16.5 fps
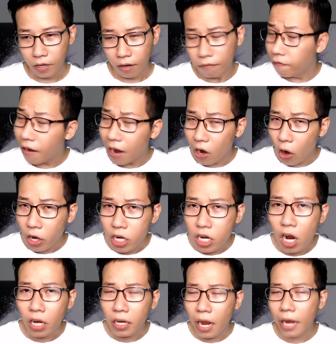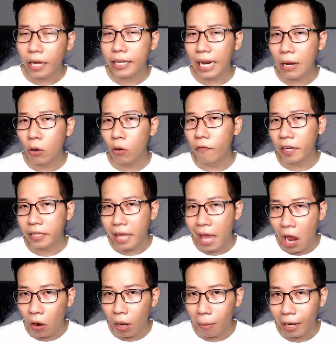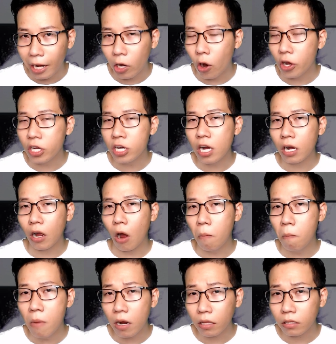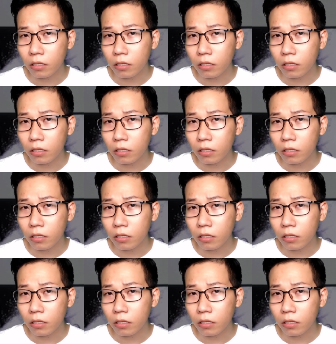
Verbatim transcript: và gói cước net game của Viettel là một cái gói cước có mức